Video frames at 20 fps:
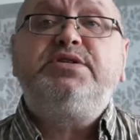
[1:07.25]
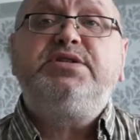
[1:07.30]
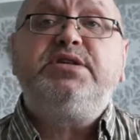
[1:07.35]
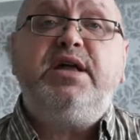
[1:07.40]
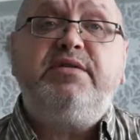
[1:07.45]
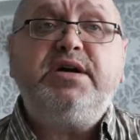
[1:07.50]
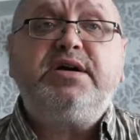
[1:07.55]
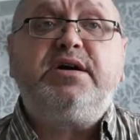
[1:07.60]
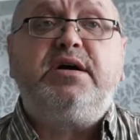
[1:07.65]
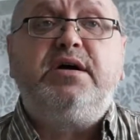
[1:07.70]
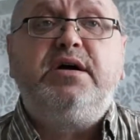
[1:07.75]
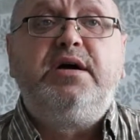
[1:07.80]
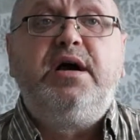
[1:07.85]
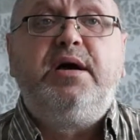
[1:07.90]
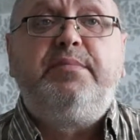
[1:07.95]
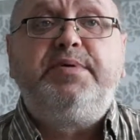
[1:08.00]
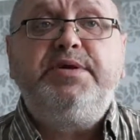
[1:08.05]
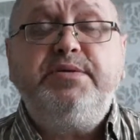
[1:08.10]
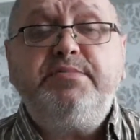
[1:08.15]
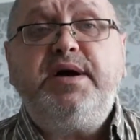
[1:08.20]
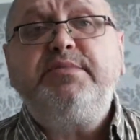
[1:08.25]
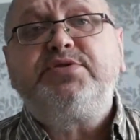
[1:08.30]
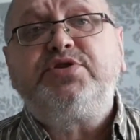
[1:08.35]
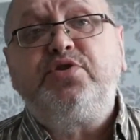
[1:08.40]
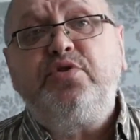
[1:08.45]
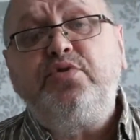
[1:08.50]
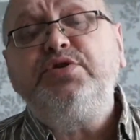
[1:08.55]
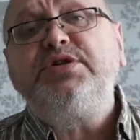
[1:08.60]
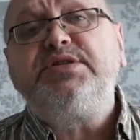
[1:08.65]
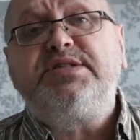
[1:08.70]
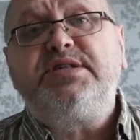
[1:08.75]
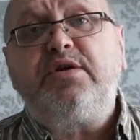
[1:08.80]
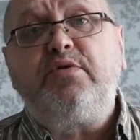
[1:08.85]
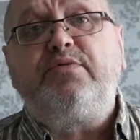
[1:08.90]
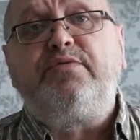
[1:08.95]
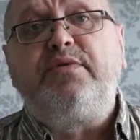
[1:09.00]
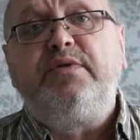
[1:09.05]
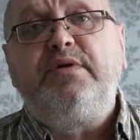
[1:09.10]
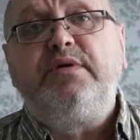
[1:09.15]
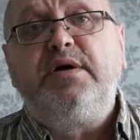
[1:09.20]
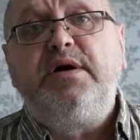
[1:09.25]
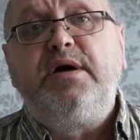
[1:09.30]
человека, понимаем, что он нездоров.